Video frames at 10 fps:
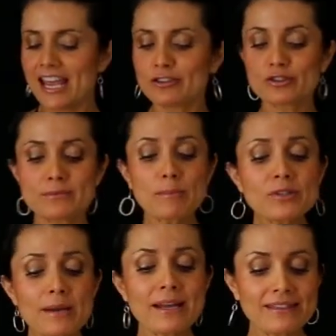Entonces
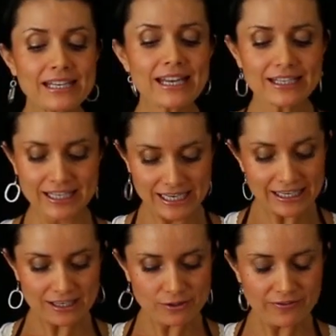vamos a batir aquí
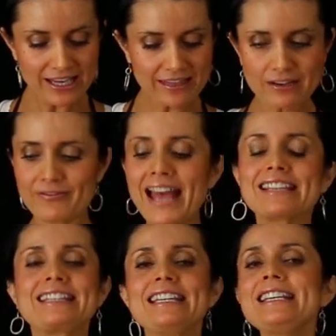el queso Filadelfia
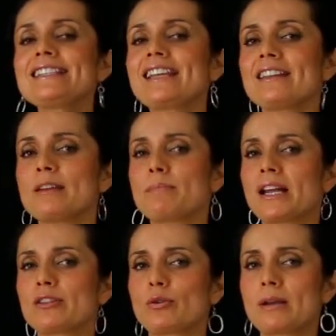tiene que estar a
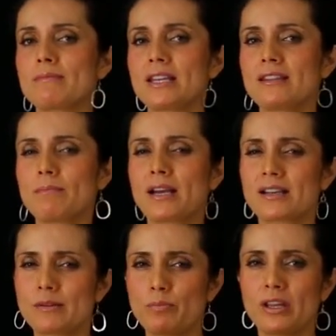temperatura ambiente para
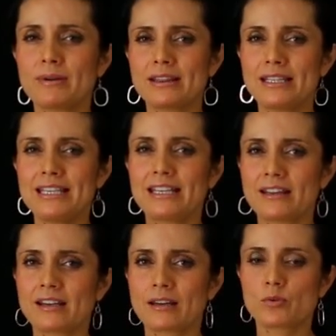que se pueda batir y
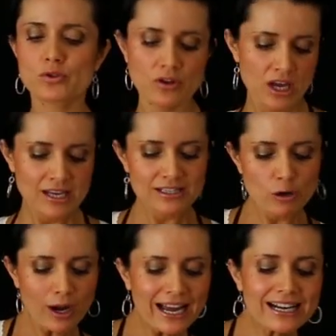quede cremoso. Si
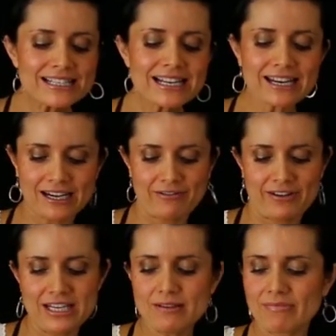lo agarras del
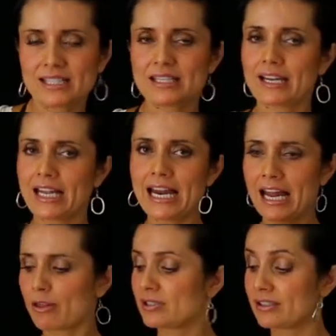refri, va a estar
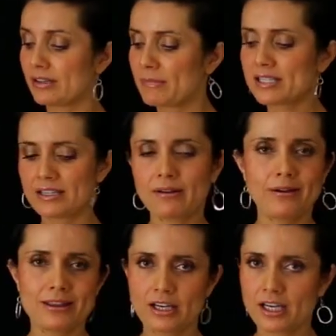helado y nada más se te va
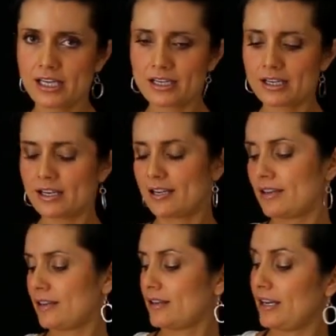a batir ahí
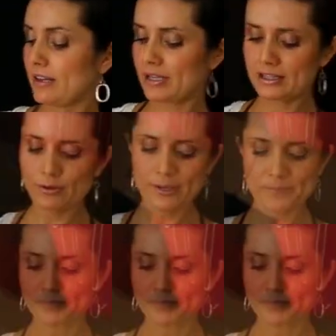en, la batidora.